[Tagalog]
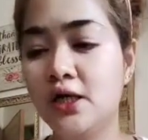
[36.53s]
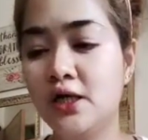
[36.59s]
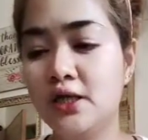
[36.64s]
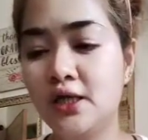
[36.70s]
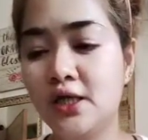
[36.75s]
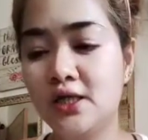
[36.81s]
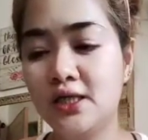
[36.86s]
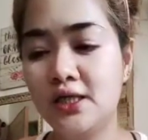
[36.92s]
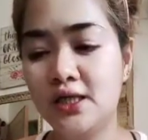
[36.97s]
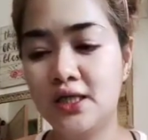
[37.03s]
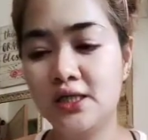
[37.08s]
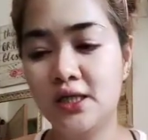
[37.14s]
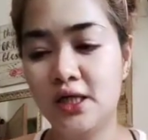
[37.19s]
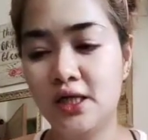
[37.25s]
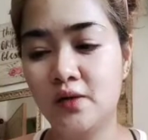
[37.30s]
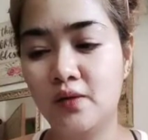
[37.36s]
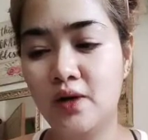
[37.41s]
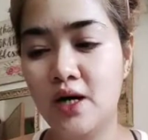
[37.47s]
na
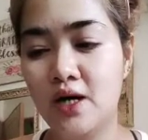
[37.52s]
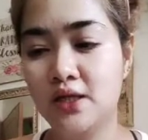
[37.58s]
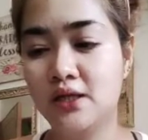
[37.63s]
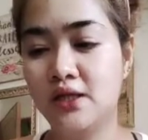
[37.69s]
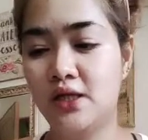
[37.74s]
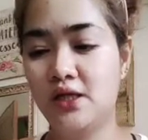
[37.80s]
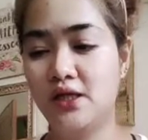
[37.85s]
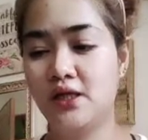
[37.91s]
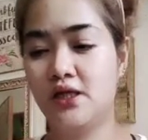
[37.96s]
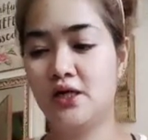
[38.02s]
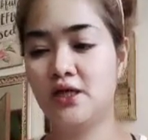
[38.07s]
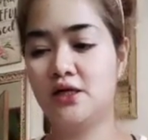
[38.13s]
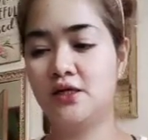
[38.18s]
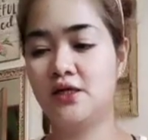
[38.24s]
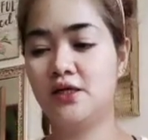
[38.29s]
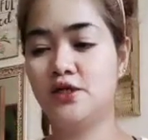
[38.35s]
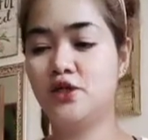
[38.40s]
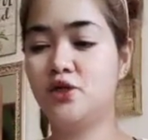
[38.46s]
tinatawag
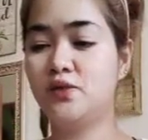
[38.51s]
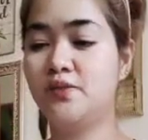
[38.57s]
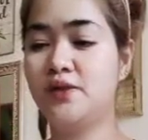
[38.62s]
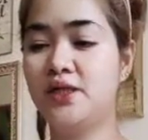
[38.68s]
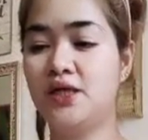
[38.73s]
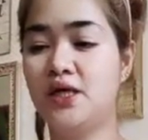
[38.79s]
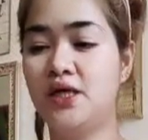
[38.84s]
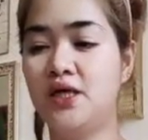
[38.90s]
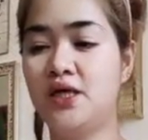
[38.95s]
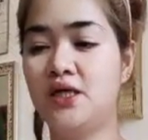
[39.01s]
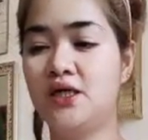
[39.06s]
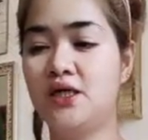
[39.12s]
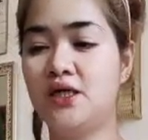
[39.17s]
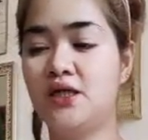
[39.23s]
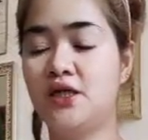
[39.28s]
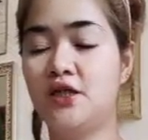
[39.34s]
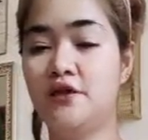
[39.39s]
nilang Rejuvenate